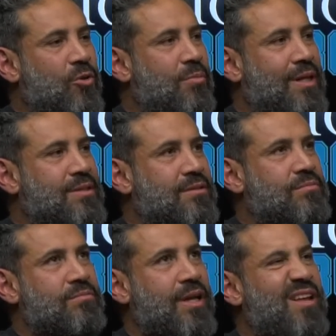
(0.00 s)
lo más
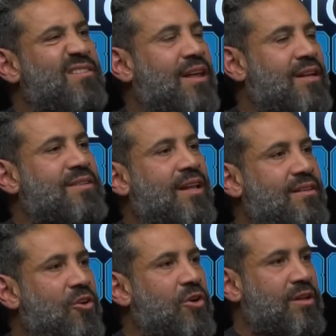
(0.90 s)

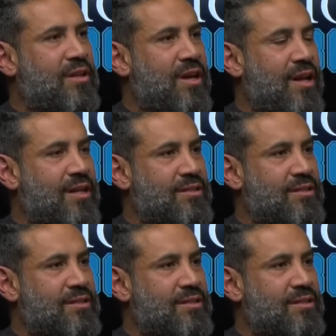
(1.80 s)
interesante hoy en día en,